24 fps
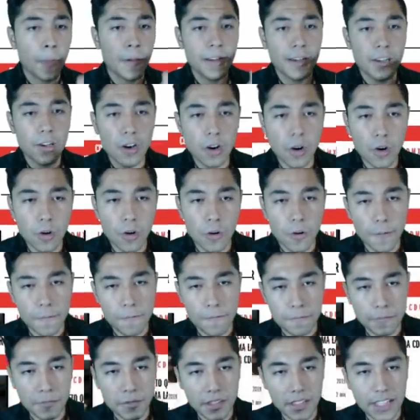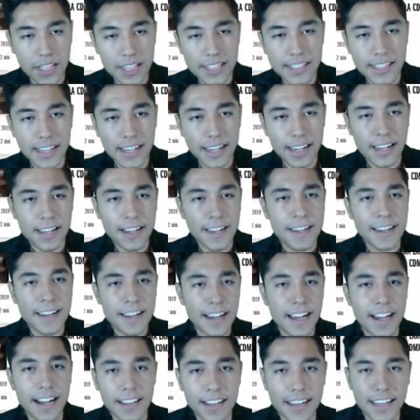Y ojo, dice
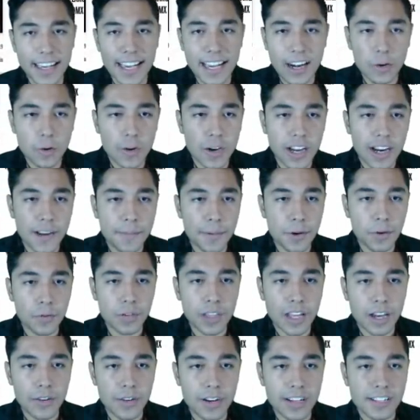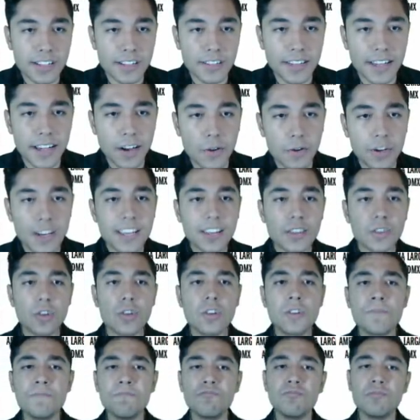aquí algo que le preguntaron a Santiago
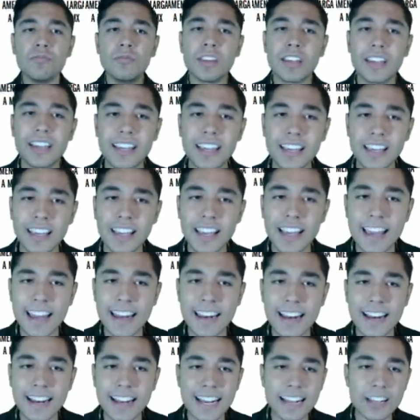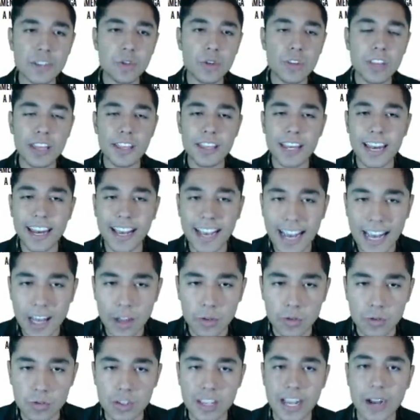Nieto. Y en el caso de
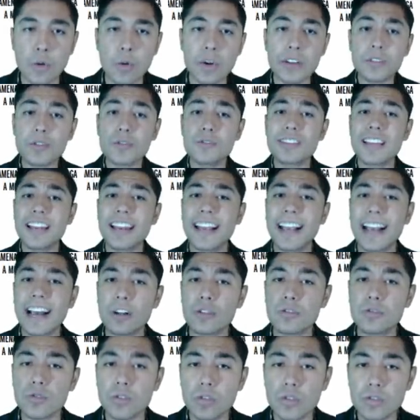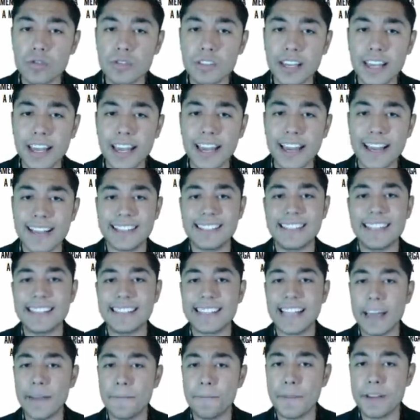delegados, ¿a cuántos delegados son los que se
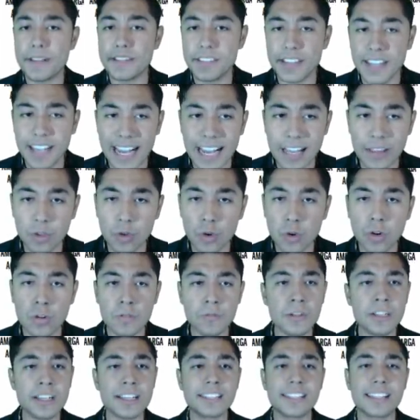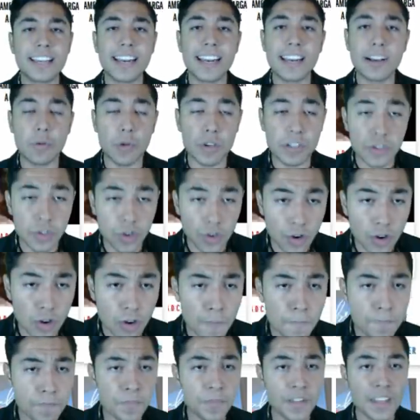está investigando? Se le
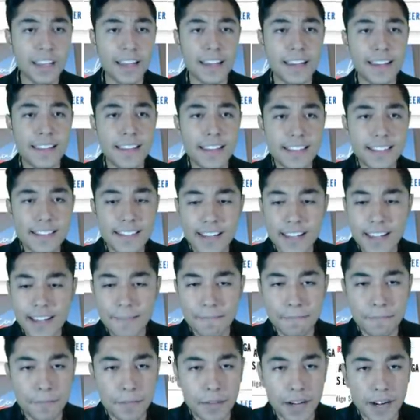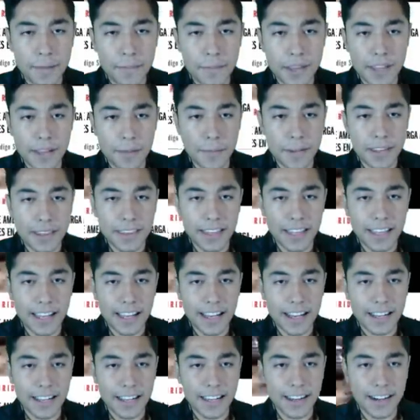cuestionó y dice rápidamente
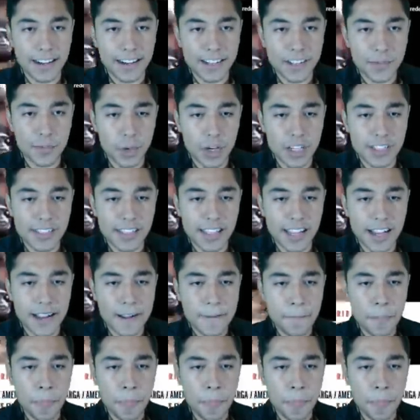aquí en respuesta,